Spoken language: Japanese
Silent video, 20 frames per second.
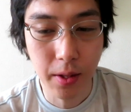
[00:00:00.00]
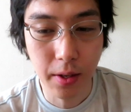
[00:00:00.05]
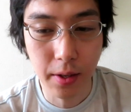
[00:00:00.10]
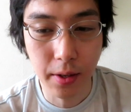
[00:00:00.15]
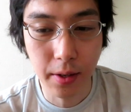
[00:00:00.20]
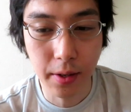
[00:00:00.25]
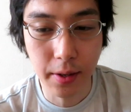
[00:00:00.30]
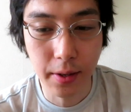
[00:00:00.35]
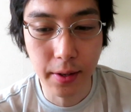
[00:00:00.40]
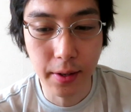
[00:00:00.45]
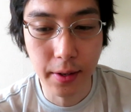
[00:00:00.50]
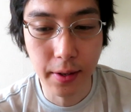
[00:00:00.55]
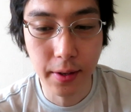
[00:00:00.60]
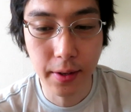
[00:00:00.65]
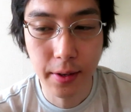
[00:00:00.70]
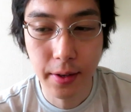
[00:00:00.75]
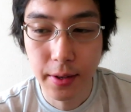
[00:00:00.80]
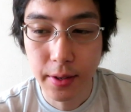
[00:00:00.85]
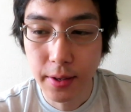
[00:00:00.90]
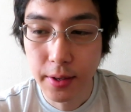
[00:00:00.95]

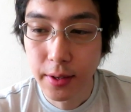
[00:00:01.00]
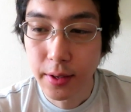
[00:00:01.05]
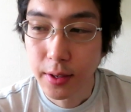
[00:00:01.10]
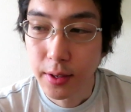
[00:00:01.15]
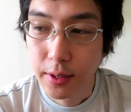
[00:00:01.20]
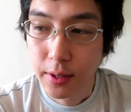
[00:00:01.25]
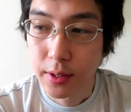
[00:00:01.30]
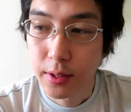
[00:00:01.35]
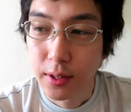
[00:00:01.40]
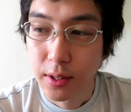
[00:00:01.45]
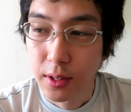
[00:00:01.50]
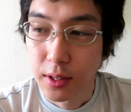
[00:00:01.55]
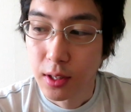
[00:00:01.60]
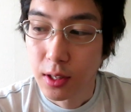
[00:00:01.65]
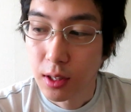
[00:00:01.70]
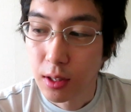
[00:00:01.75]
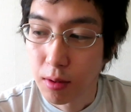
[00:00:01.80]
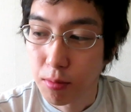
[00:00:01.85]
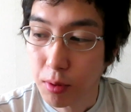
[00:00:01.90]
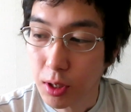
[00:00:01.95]

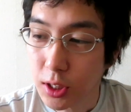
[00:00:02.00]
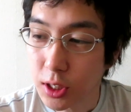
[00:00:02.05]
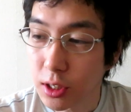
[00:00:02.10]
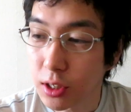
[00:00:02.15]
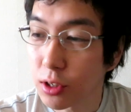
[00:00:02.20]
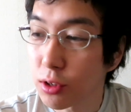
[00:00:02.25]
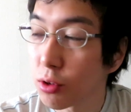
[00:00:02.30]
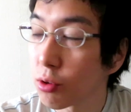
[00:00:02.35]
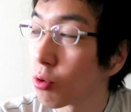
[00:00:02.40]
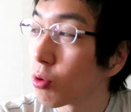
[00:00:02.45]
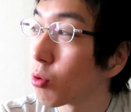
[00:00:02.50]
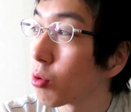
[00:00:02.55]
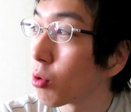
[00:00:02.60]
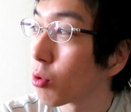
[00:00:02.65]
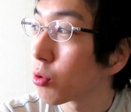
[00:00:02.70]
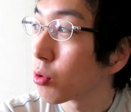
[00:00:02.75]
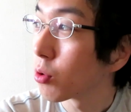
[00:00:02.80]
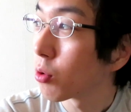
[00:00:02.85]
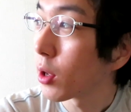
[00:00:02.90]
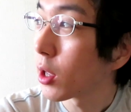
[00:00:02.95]
えー、まあ、心
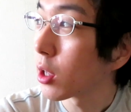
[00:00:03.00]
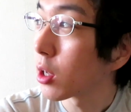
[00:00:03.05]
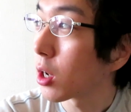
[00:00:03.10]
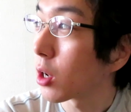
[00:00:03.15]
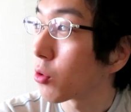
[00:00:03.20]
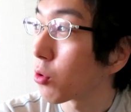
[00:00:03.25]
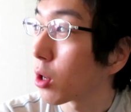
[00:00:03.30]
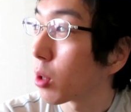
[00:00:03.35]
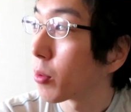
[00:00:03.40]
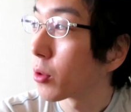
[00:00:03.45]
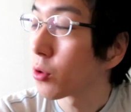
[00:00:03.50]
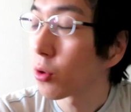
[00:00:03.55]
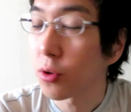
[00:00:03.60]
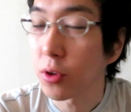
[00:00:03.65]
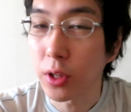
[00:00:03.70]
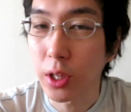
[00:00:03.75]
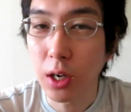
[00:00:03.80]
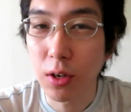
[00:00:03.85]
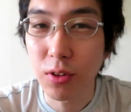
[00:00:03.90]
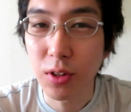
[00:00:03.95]
境の変化とかも
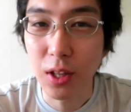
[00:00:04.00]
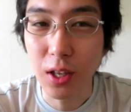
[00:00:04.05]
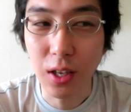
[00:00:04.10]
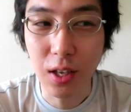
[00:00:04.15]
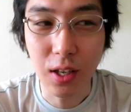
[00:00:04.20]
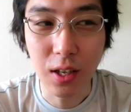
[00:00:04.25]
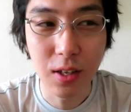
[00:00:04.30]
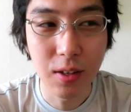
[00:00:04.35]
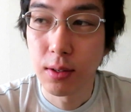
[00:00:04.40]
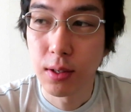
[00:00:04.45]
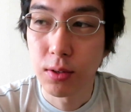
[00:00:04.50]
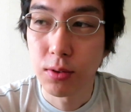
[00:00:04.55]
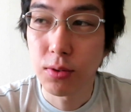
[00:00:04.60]
特になくて、